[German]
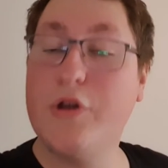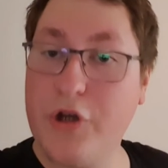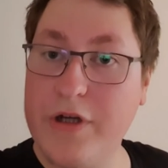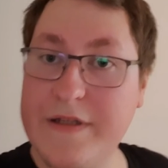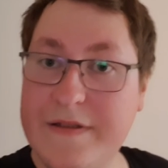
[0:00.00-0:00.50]

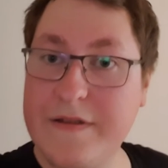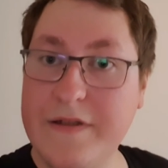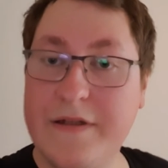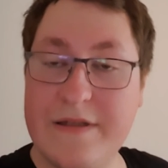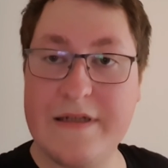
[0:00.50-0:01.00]
Schönes,
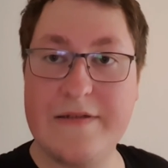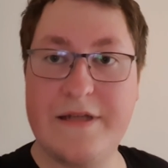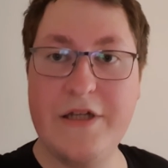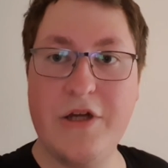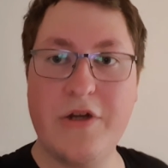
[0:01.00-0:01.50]
dezentes
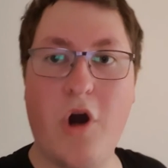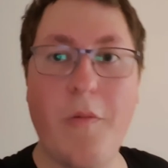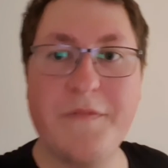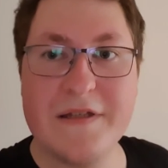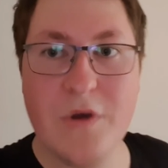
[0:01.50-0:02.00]
T-Shirt.
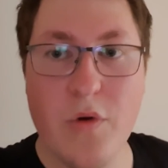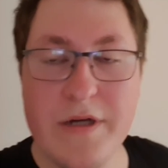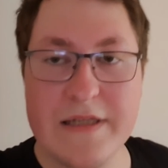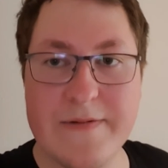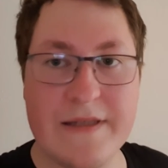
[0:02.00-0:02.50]
Ob das
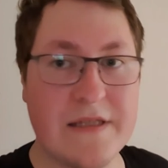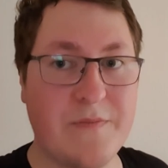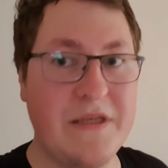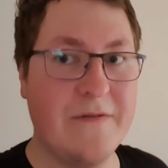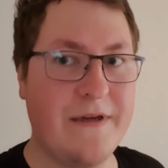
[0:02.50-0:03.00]

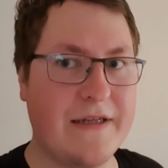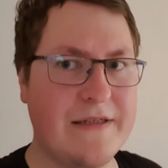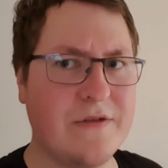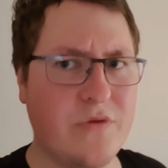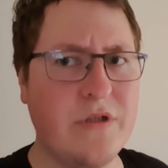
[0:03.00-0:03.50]
120 Bier wert
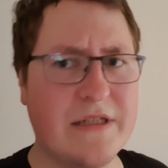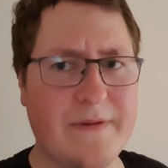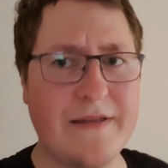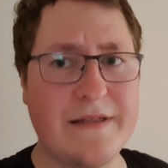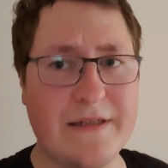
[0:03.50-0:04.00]
ist und
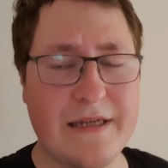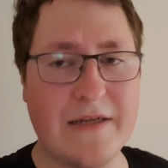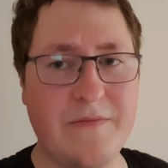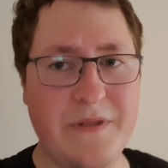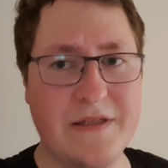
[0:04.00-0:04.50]
120 ist
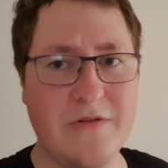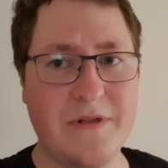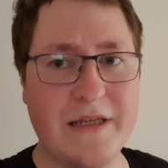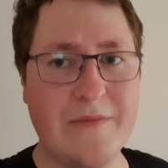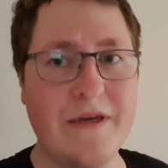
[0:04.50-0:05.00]
echt ein bisschen
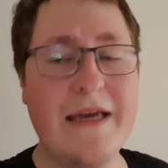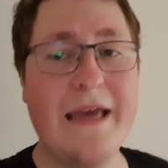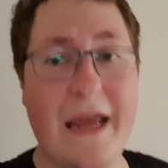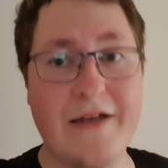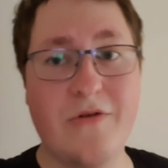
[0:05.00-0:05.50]
übertrieben.
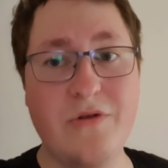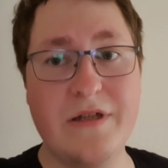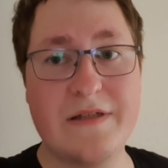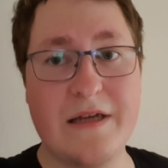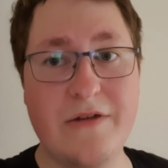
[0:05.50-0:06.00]
Hätten auch
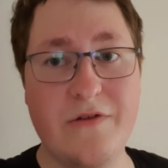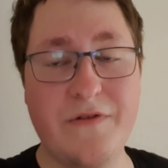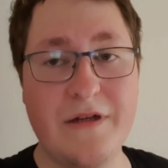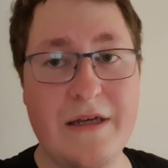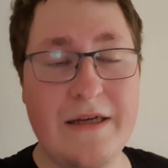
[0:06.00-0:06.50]
100 sein
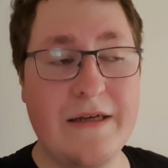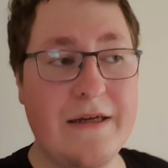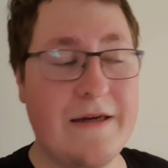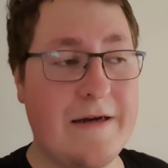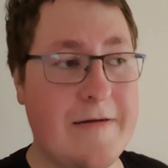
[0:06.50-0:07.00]
dürfen.
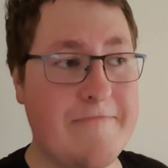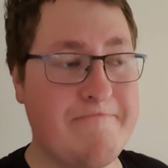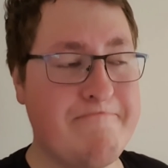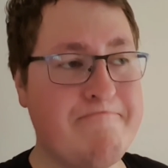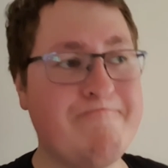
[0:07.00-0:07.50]

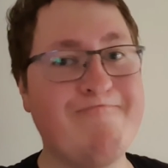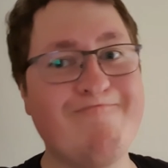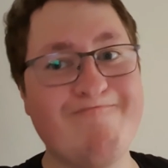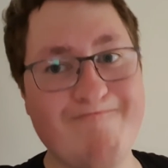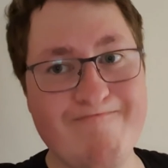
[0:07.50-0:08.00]
Ähm,
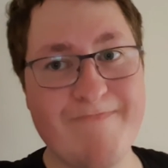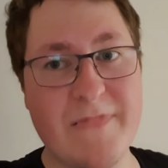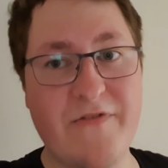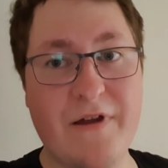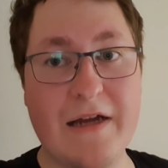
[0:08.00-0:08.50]

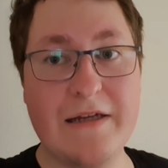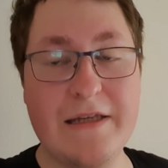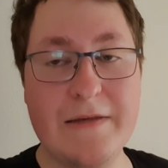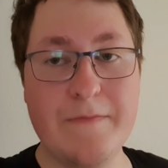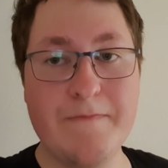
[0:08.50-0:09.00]

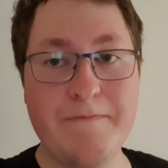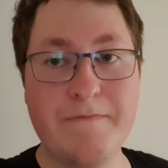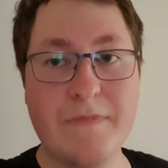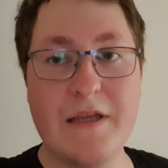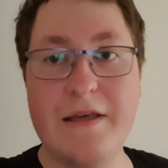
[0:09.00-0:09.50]
Fraglich.
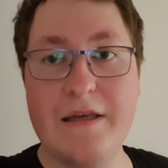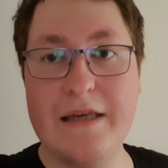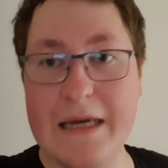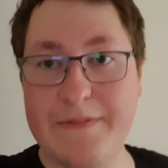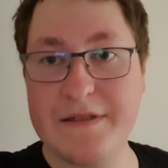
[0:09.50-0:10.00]

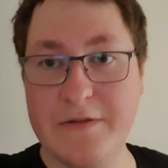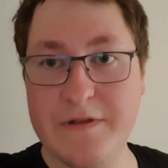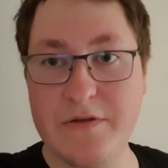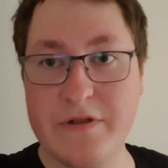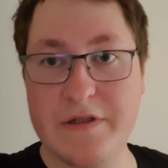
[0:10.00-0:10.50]
Ich habe sie
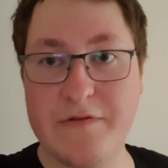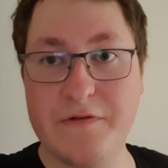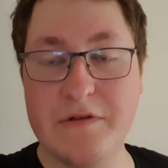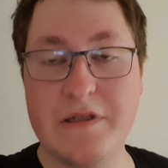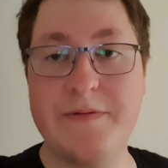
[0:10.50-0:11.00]
sowieso
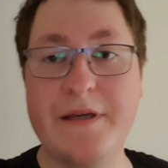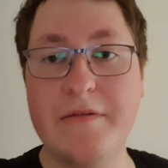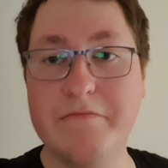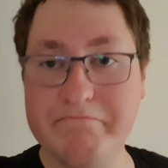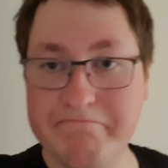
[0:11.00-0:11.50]
gesoffen,
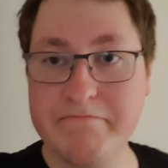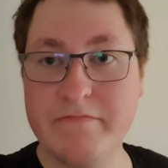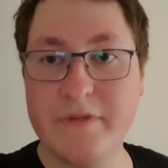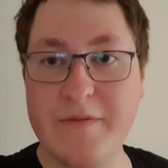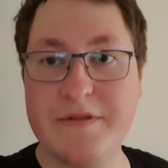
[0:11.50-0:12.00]
deswegen
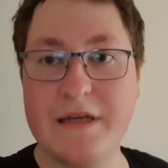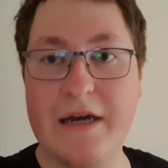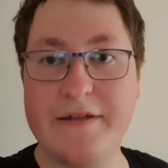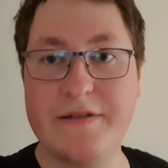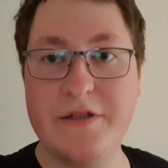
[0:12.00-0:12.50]
gibt es ein
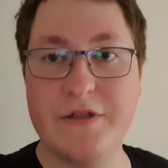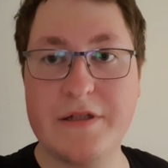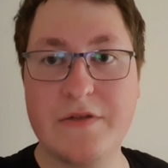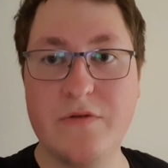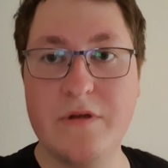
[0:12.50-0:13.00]
gratis T-Shirt
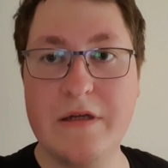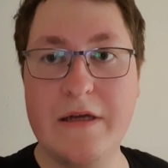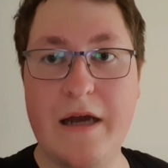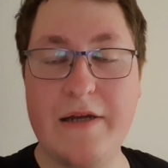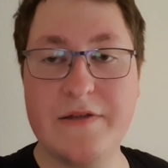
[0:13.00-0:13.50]
dazu.
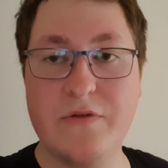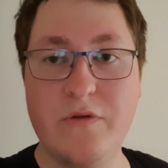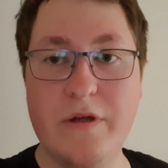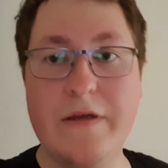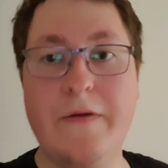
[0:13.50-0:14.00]
Alles
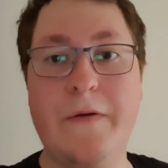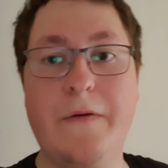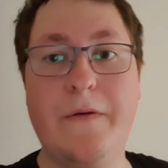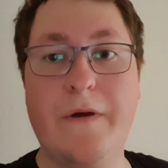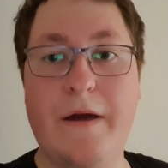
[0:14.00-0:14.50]
gut.
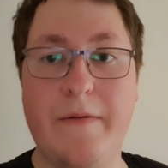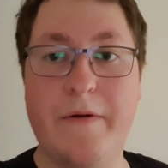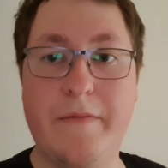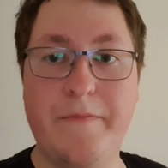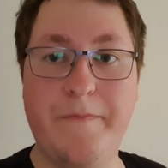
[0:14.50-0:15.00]

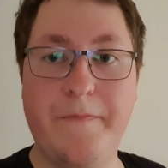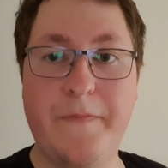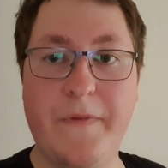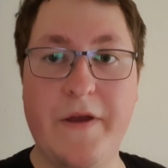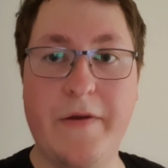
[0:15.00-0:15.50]
Aber
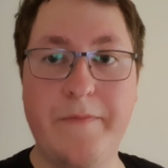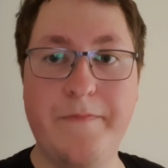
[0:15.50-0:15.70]
ja.